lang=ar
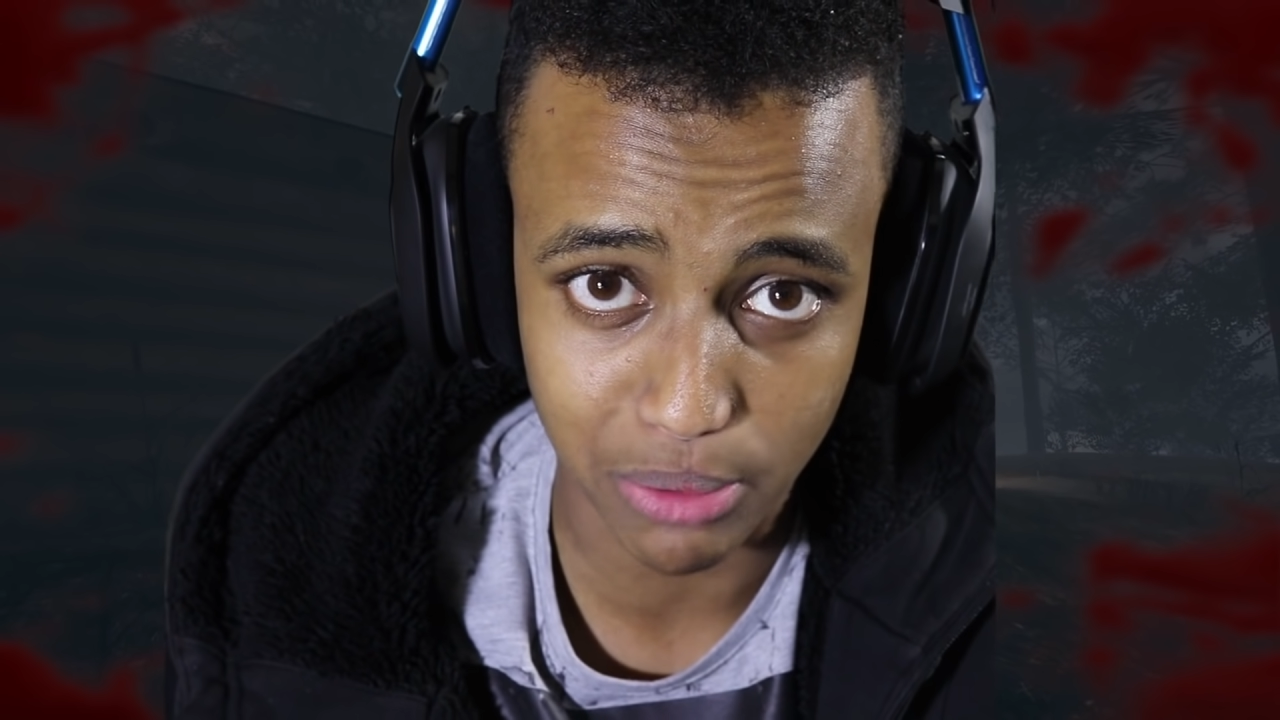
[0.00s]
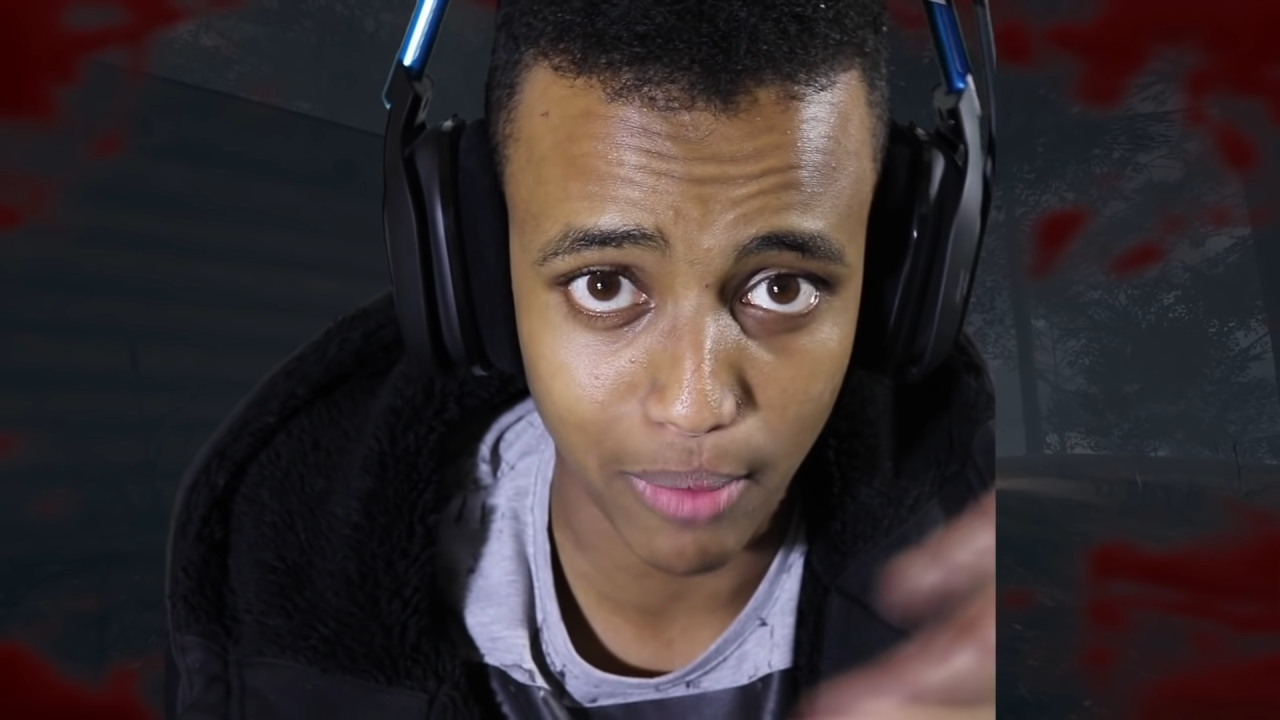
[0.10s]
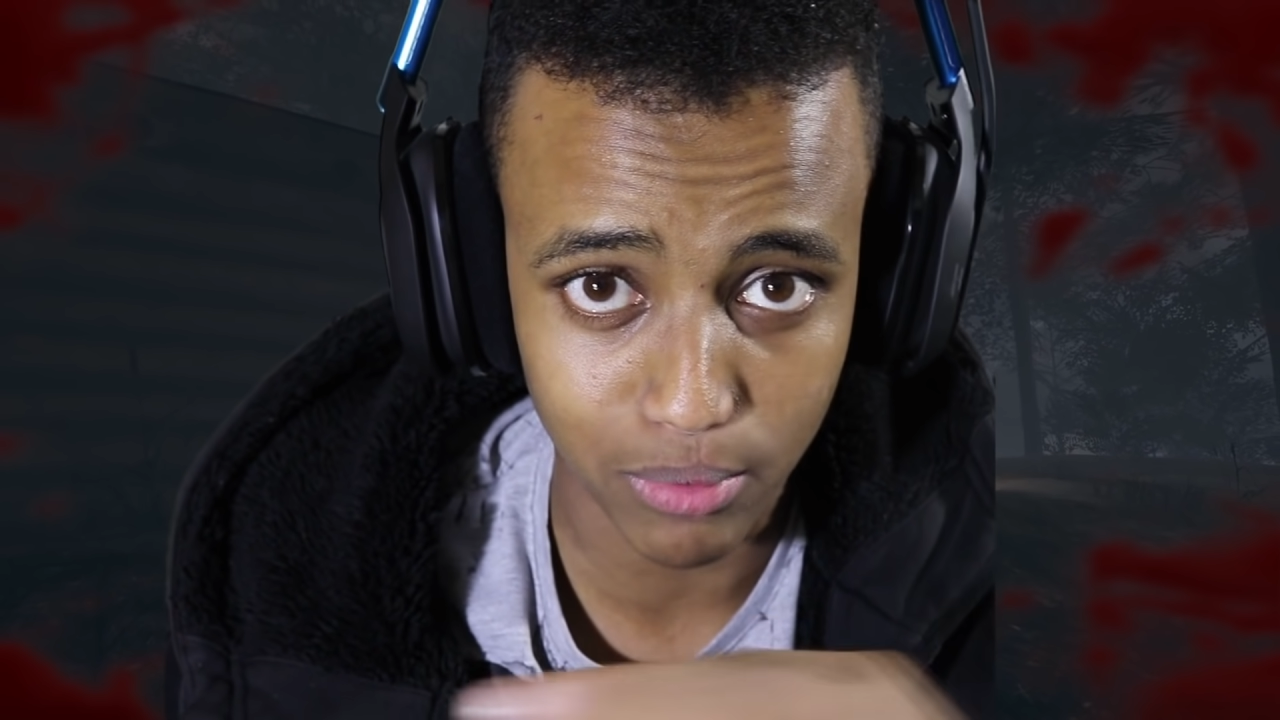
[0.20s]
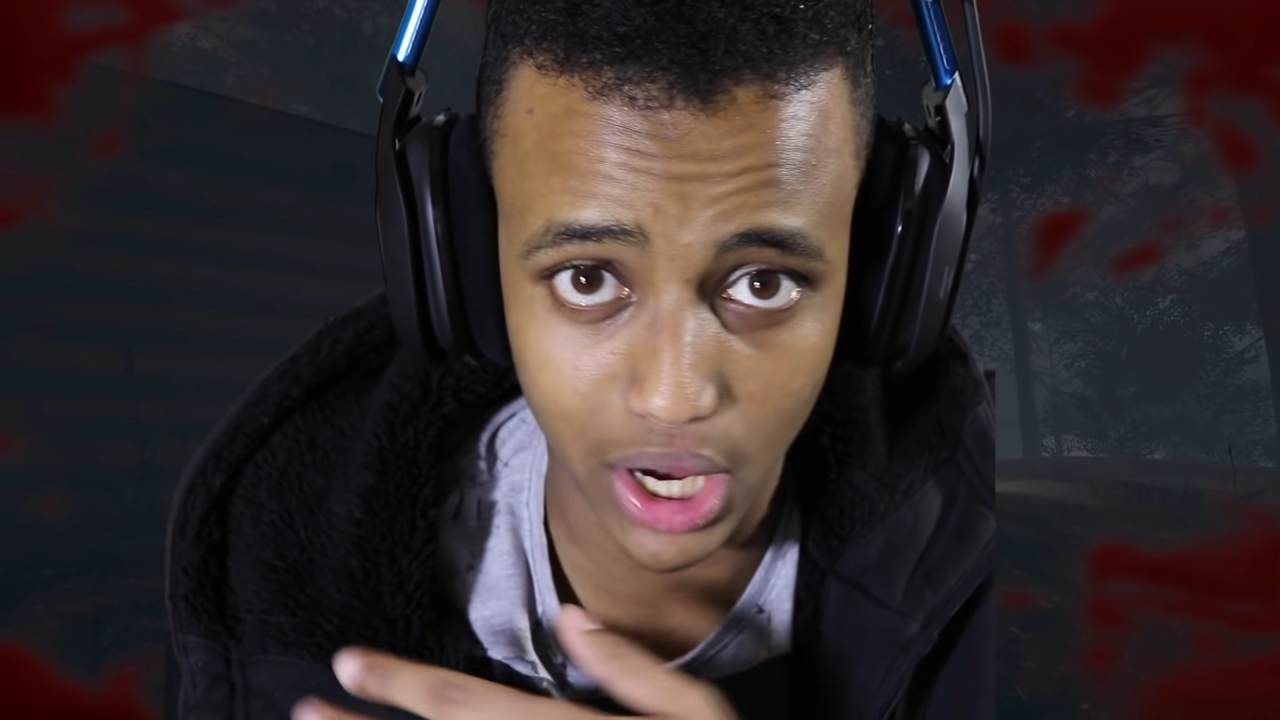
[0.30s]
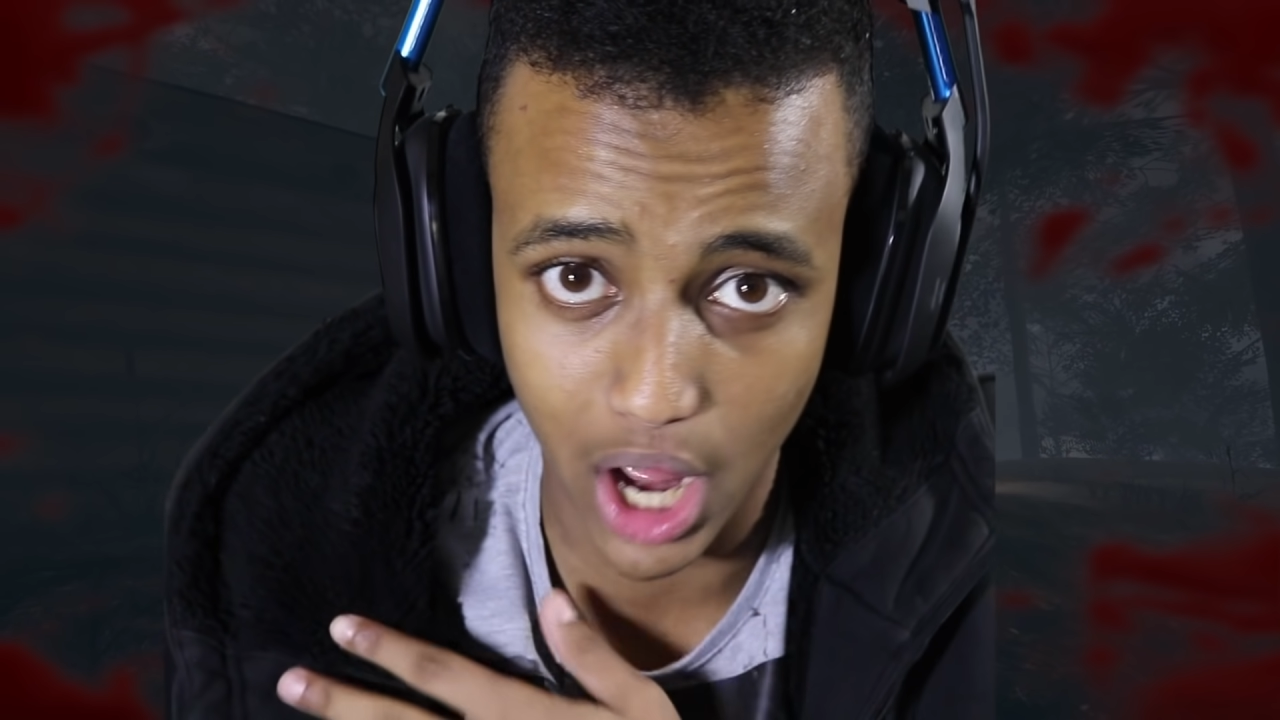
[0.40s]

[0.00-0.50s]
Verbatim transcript: يا شباب